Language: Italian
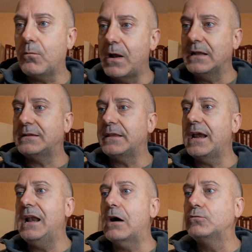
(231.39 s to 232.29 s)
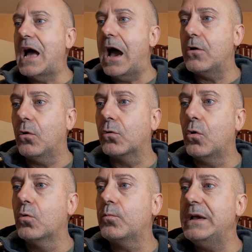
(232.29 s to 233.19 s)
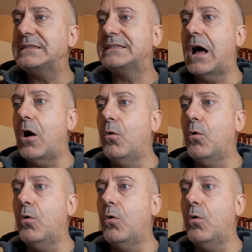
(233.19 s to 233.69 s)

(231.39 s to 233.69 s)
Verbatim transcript: 43 Lautaro conquista